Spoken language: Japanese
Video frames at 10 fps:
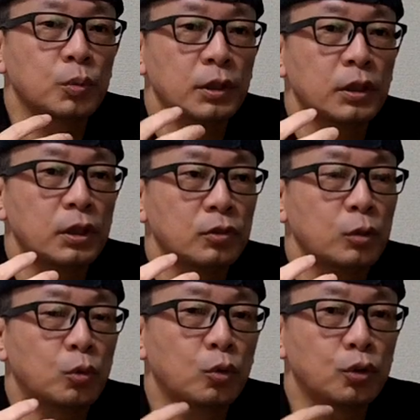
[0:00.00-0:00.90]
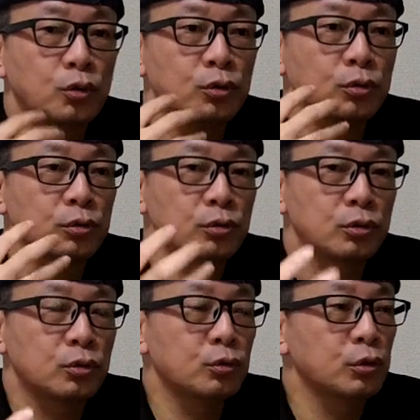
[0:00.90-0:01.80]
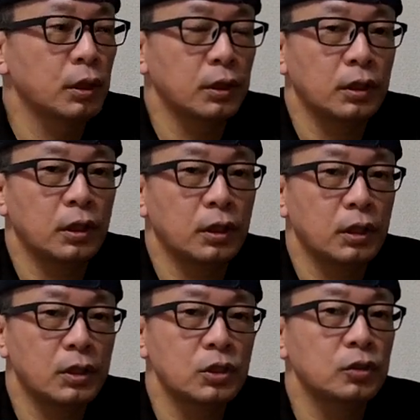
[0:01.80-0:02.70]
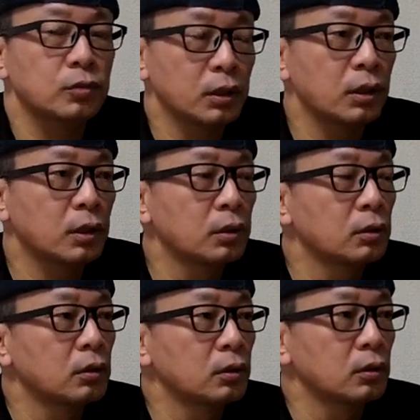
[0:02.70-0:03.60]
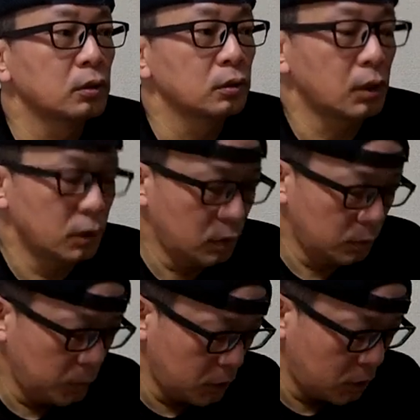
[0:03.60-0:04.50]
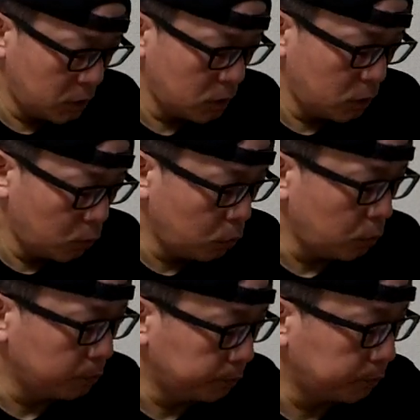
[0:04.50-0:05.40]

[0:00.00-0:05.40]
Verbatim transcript: もできへんというかもう呼吸することができへんらしいので大変みたいですけどはい